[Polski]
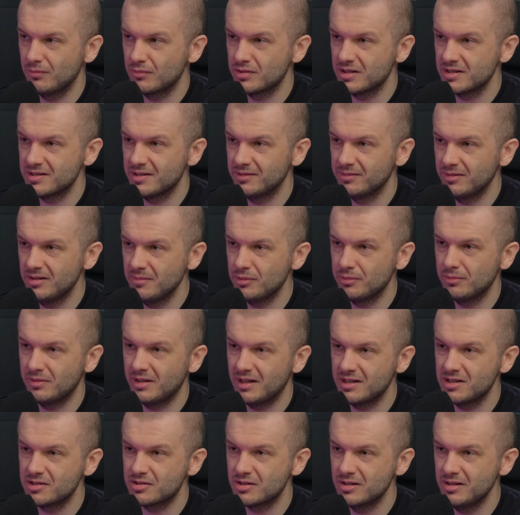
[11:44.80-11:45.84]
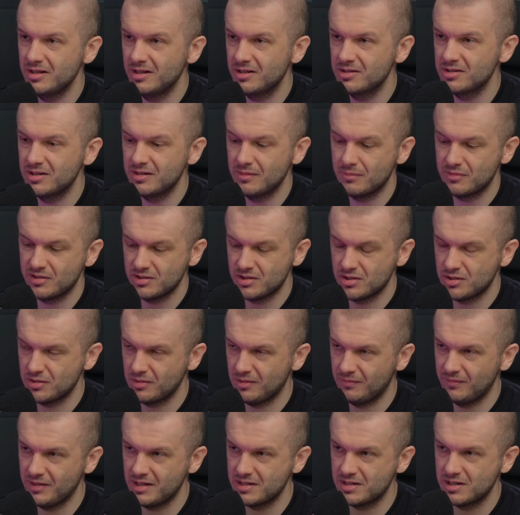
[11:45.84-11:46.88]
są już na stronie, po prostu dajesz link, że nie wiem, chcecie się
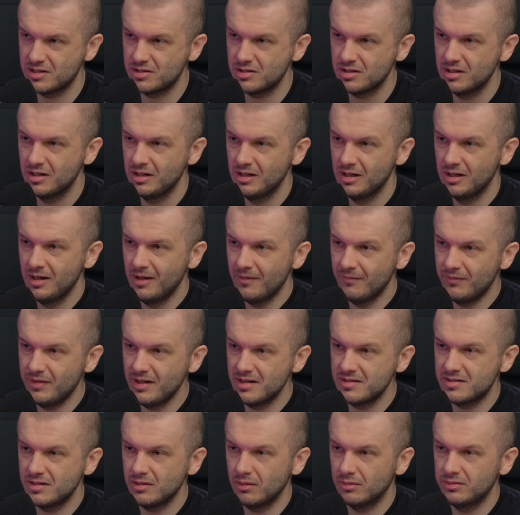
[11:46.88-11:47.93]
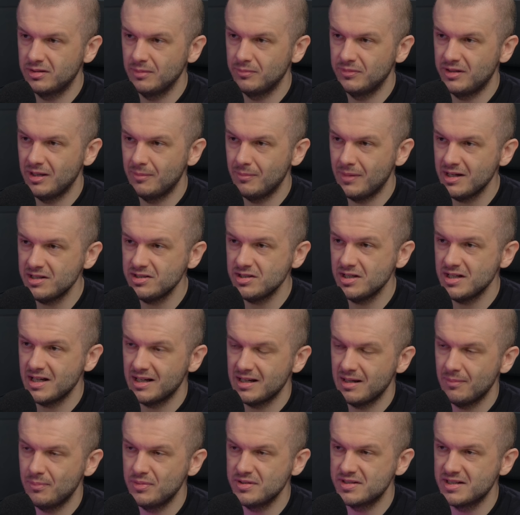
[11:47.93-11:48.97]
dowiedzieć więcej o tym temacie, ja
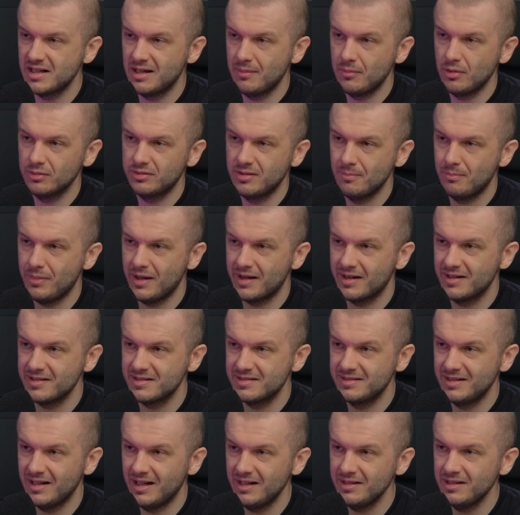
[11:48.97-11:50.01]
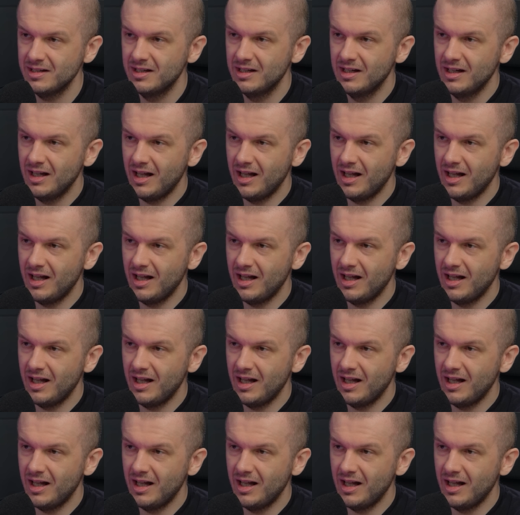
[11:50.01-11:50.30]
napisałam o tym parę zdań,